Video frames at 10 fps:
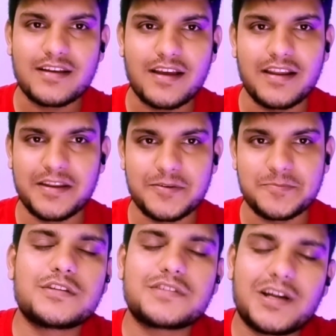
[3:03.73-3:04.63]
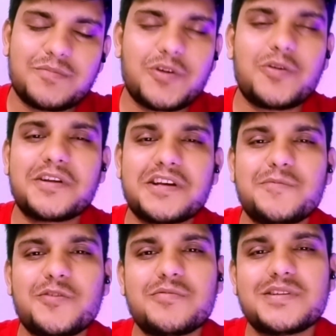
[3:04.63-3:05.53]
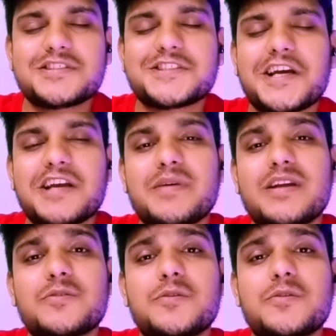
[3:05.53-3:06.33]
ক্লিন তারপরও অনেকে বলবেন যে সাকিব ফ্যান